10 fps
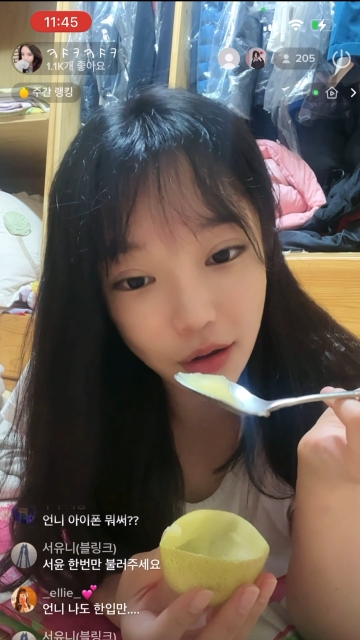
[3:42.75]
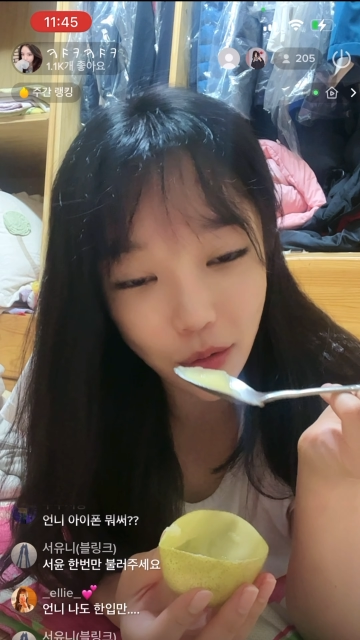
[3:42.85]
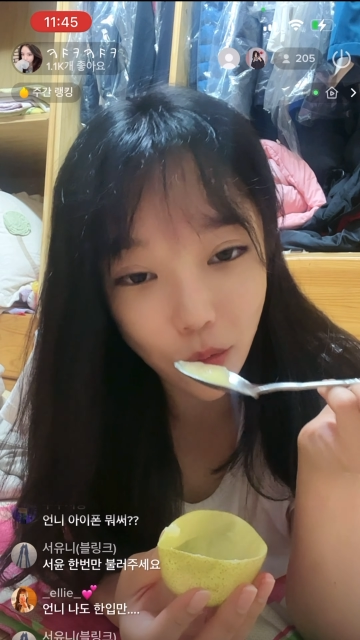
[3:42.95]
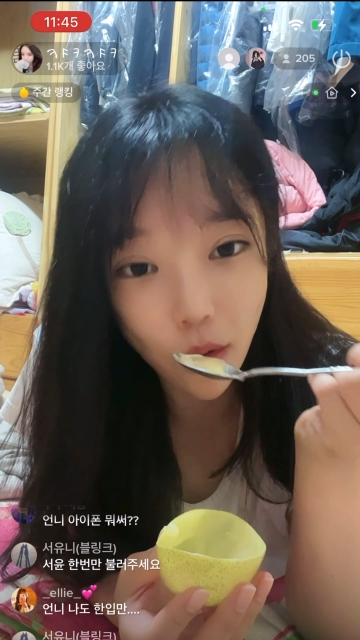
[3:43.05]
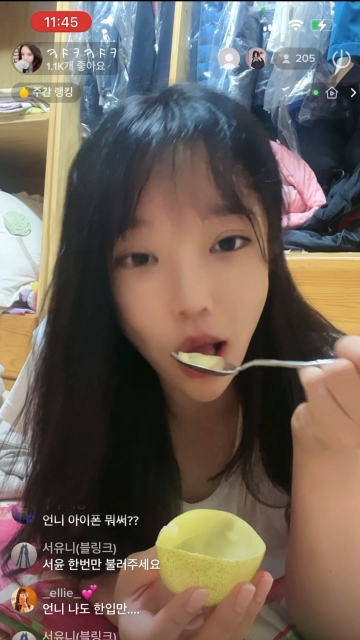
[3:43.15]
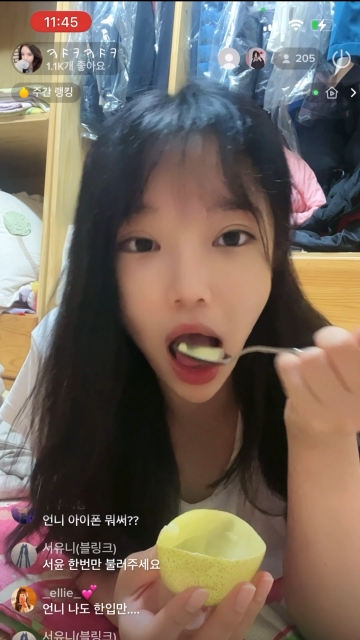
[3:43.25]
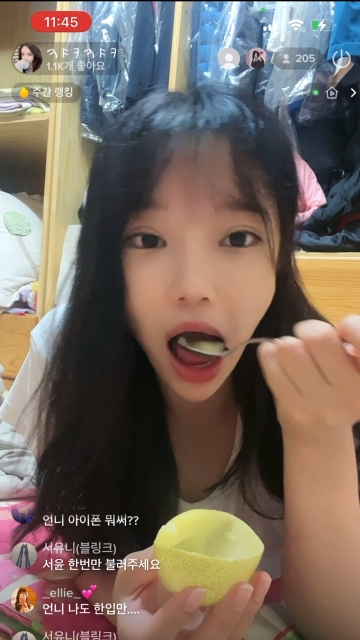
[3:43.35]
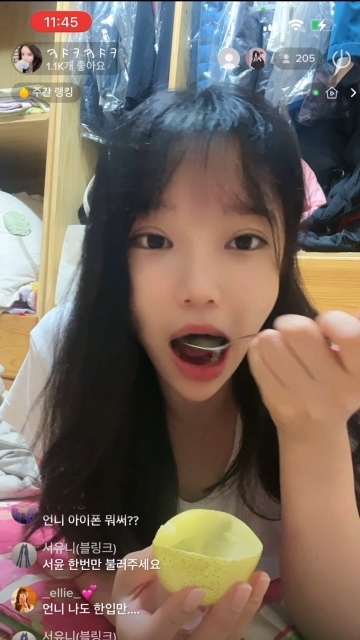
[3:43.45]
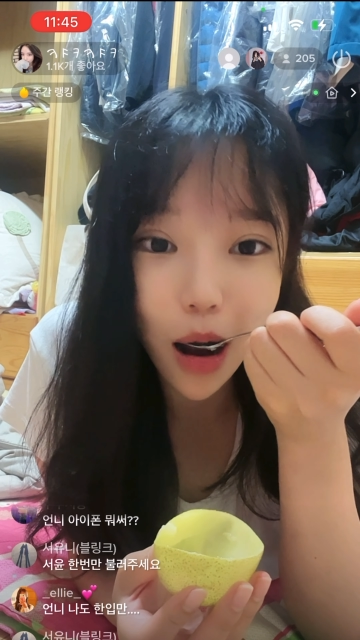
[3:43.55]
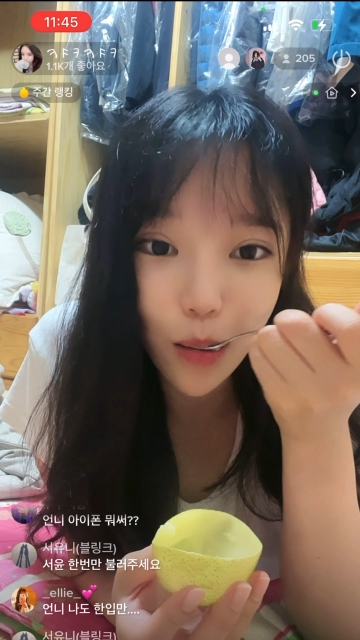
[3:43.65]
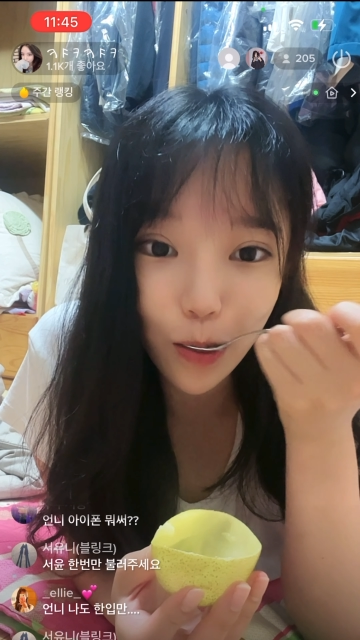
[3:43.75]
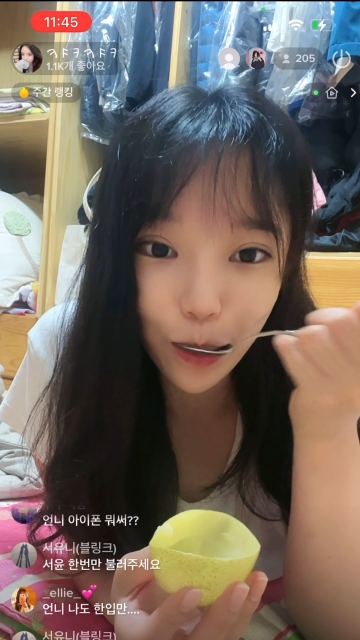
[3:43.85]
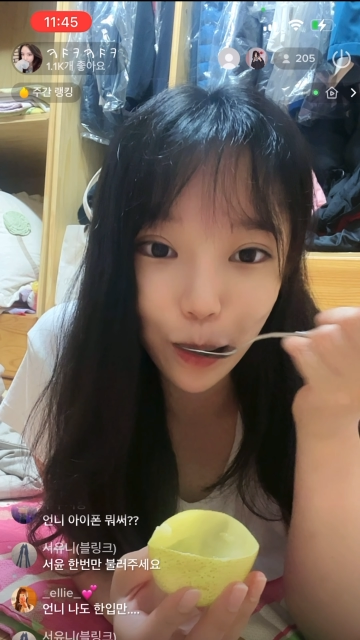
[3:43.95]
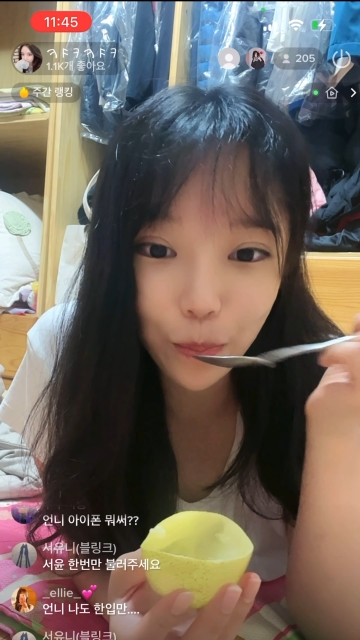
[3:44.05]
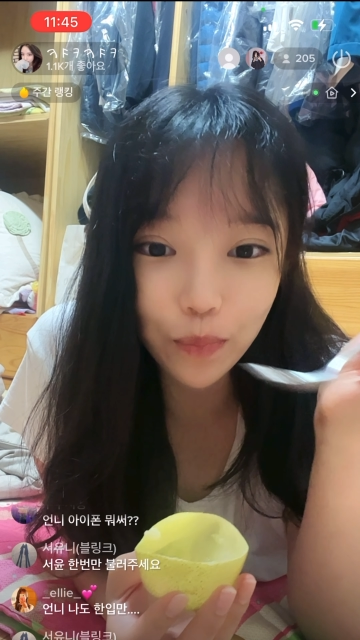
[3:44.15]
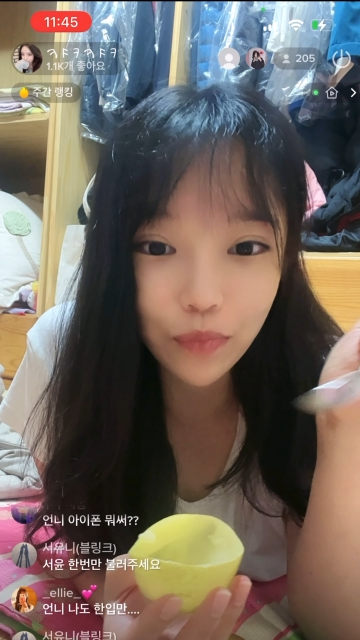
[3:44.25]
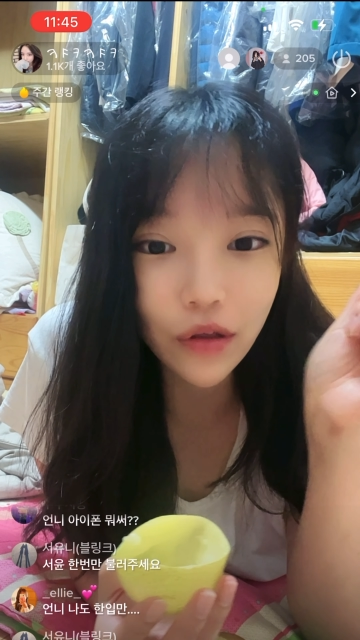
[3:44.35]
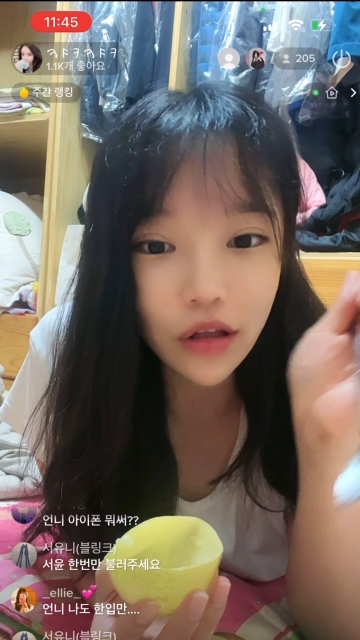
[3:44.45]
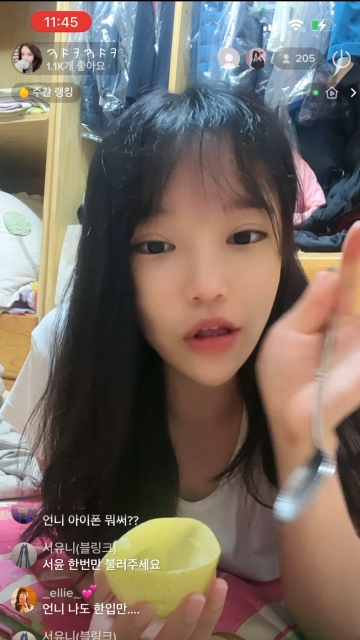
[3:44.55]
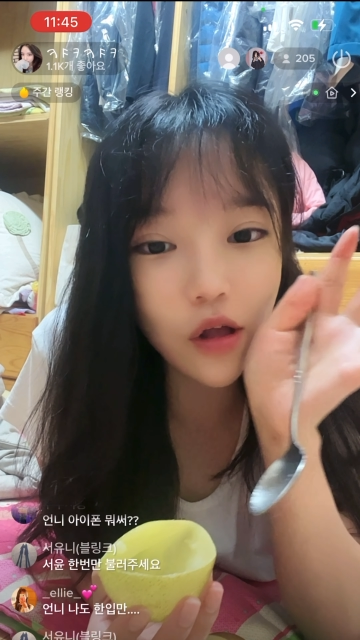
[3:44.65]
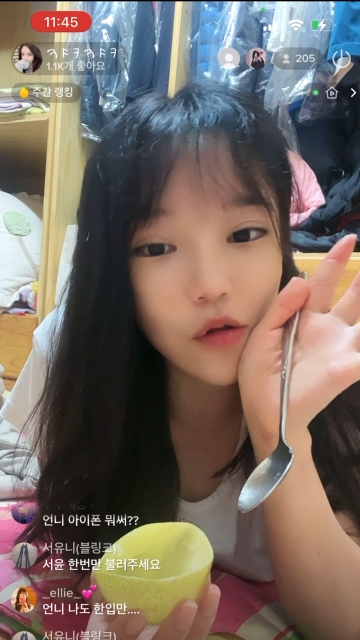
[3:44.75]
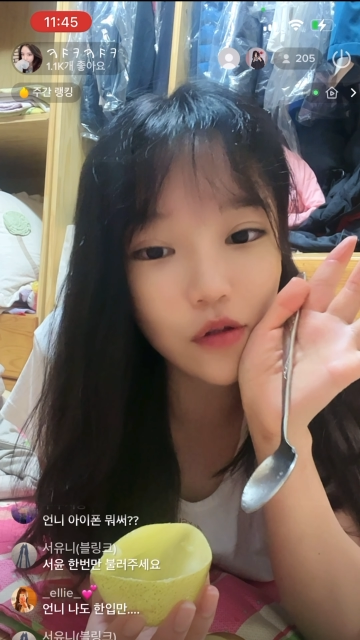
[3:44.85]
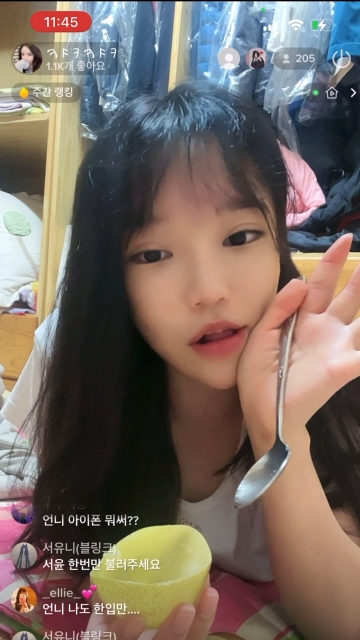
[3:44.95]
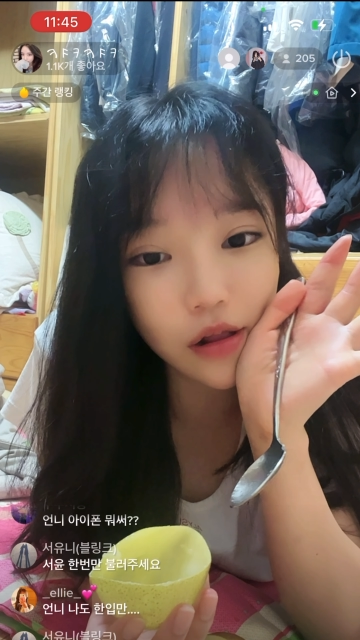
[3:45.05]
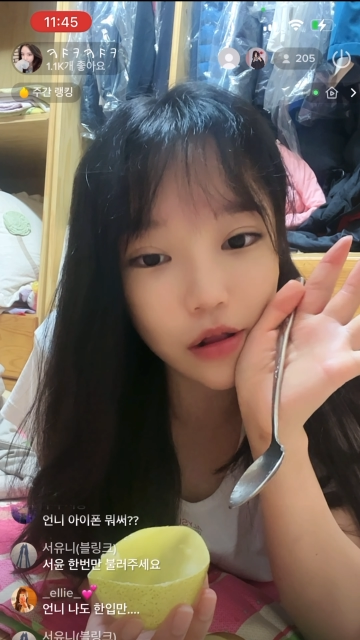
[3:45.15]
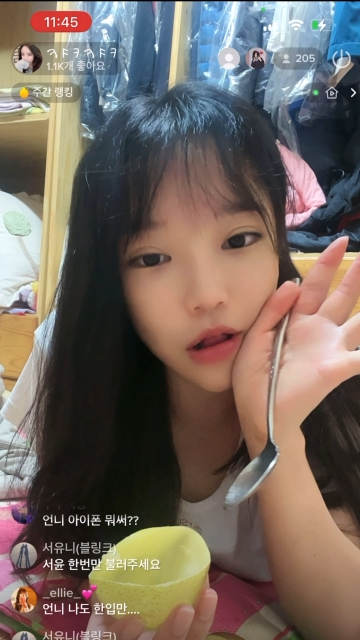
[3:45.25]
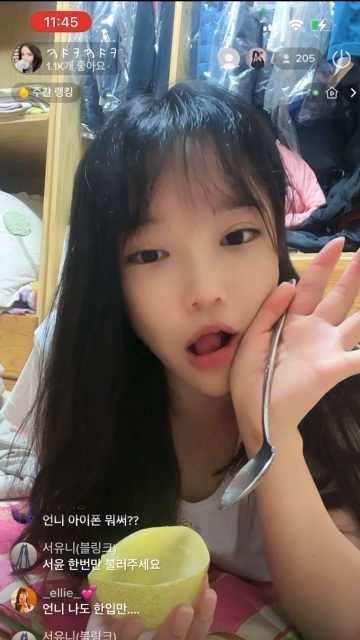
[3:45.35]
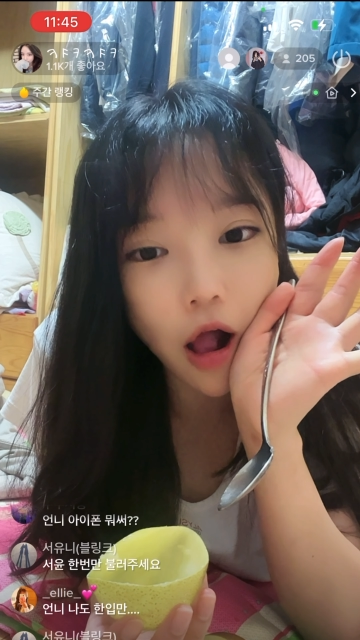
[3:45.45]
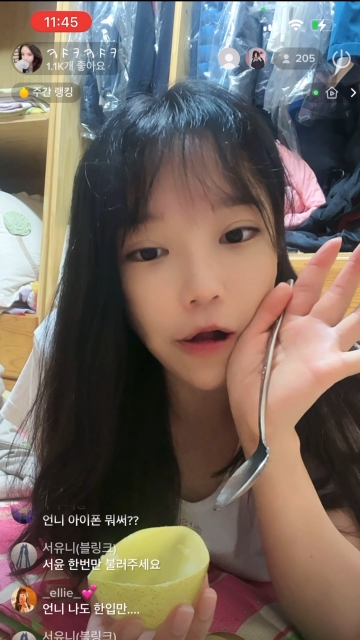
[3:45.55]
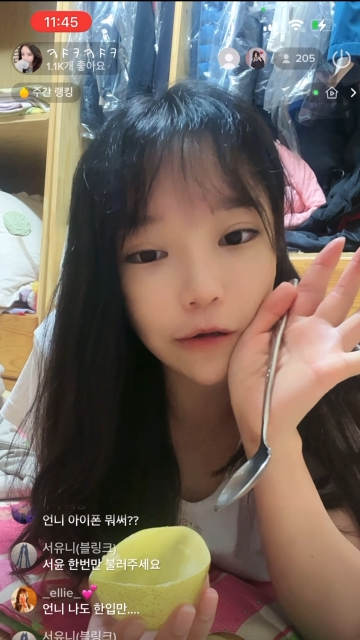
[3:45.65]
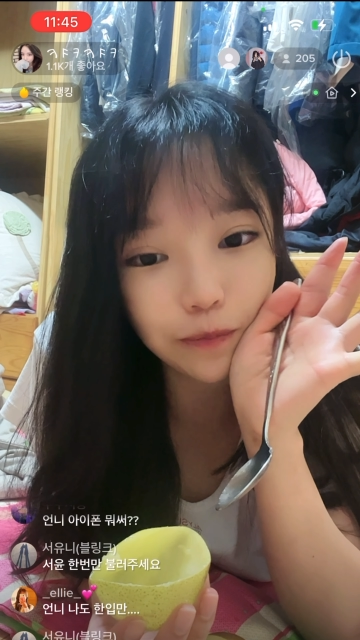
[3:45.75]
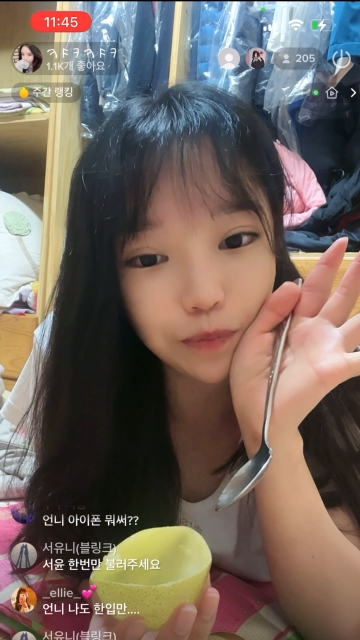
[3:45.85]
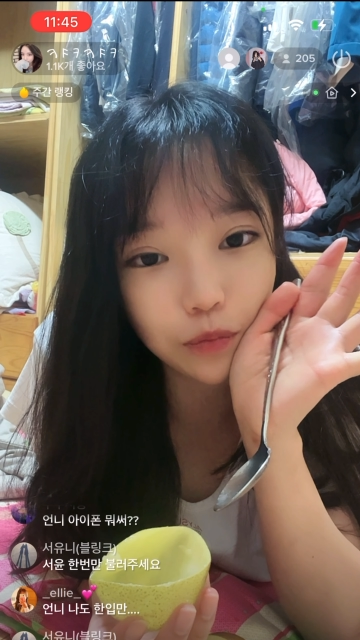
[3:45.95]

이러고. 사랑 안녕.